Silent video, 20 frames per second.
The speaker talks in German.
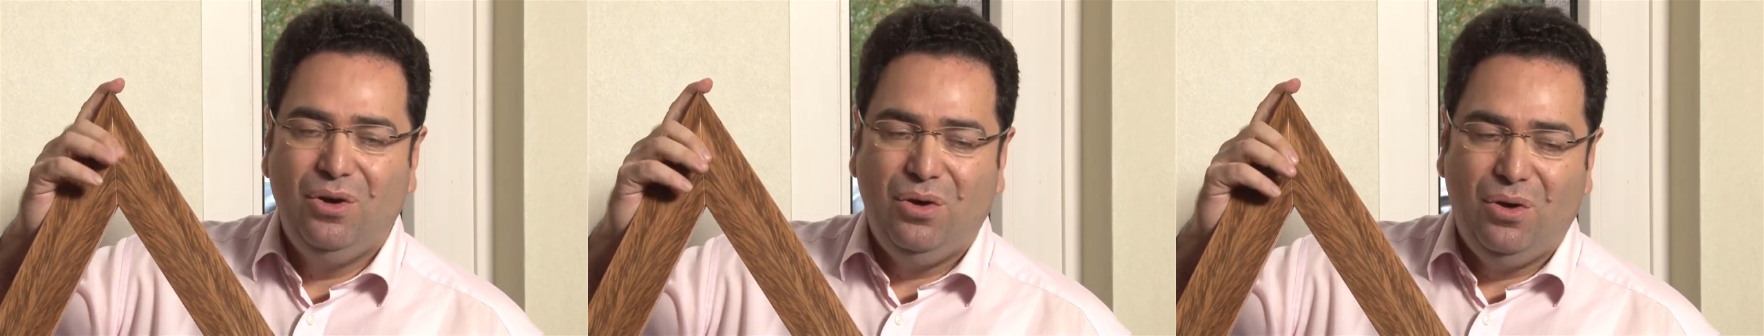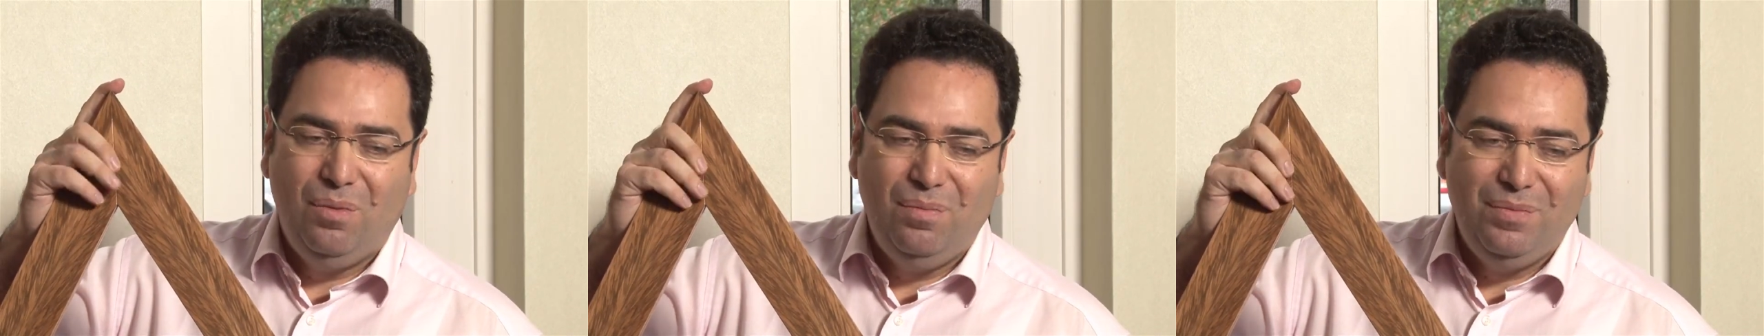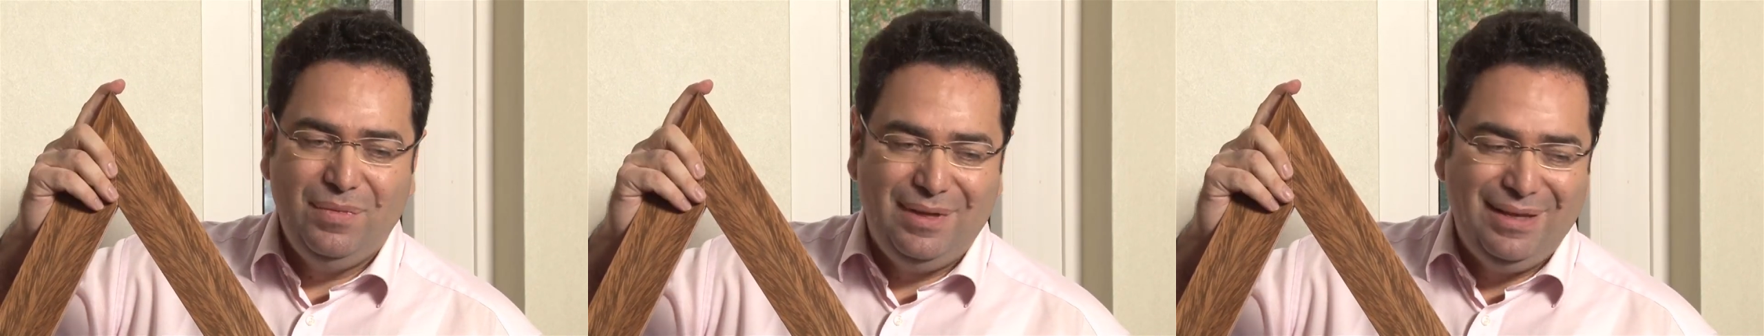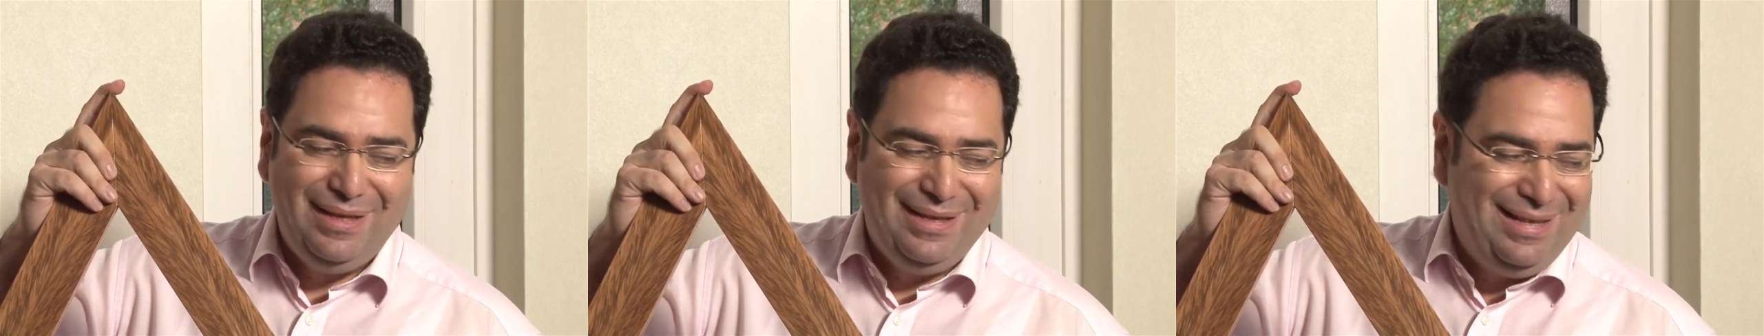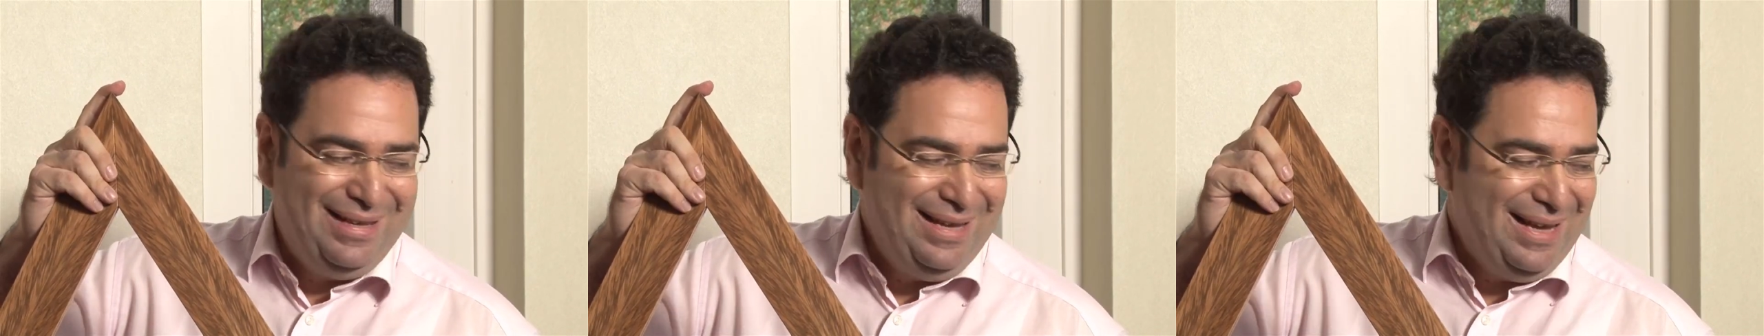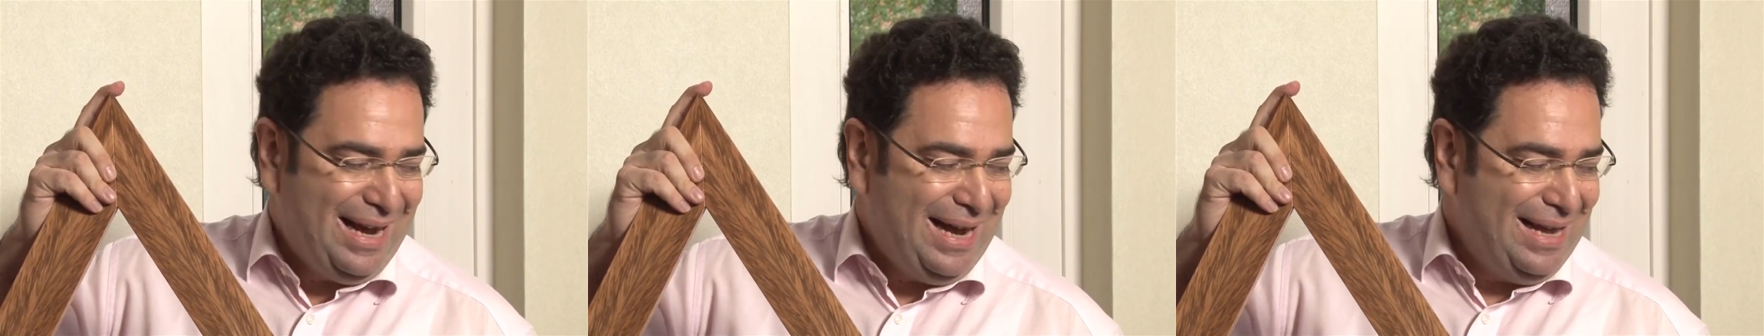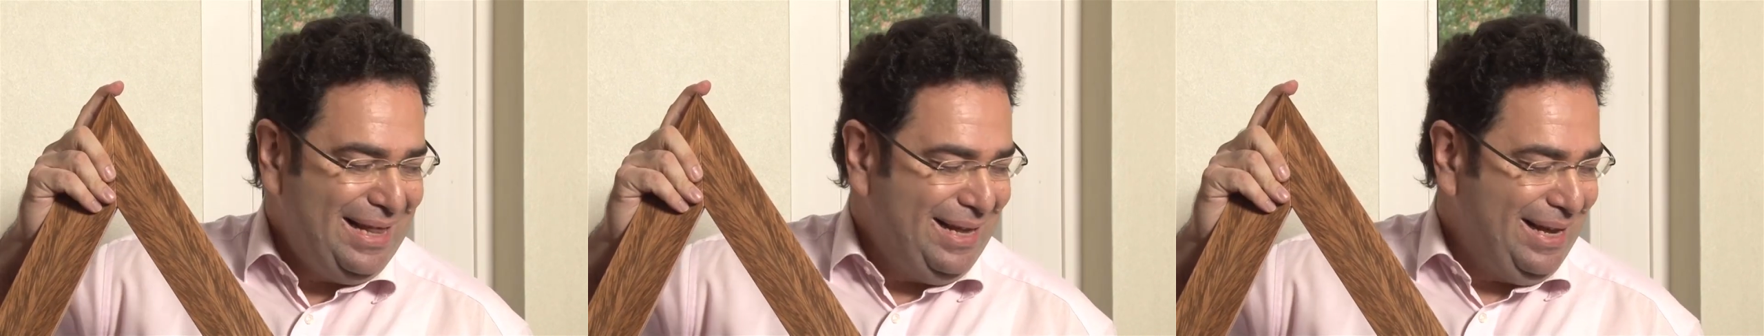Um die
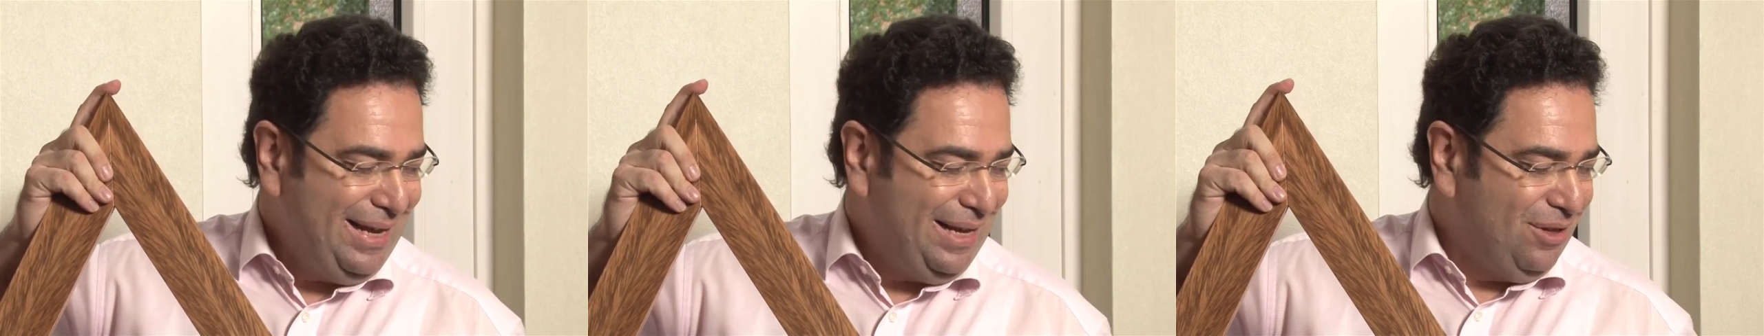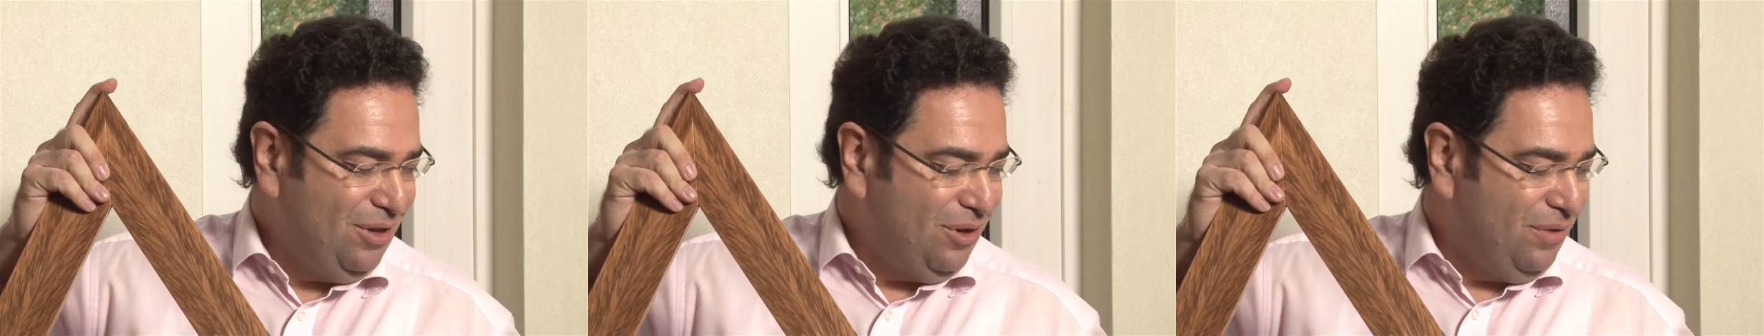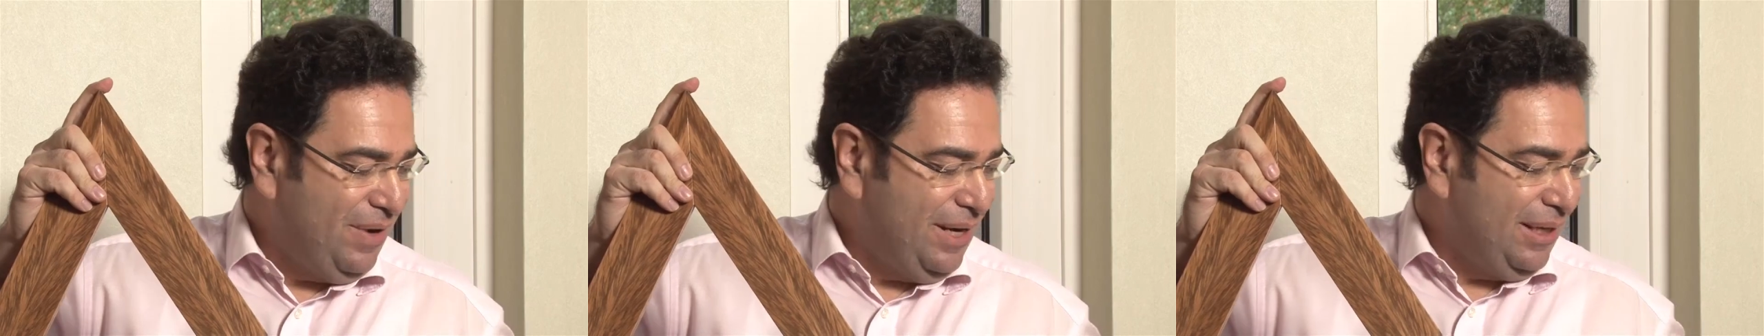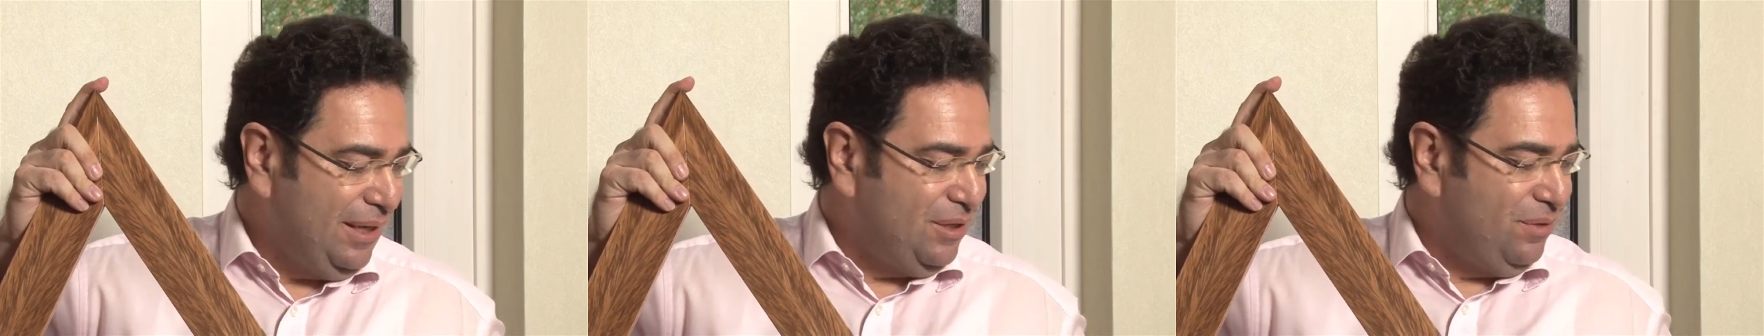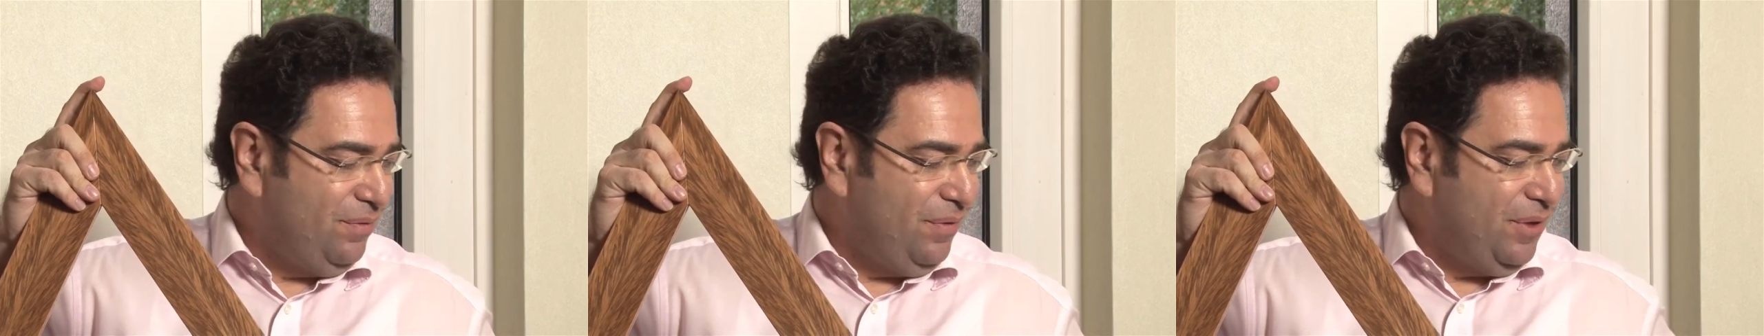Anliegen noch weiter zu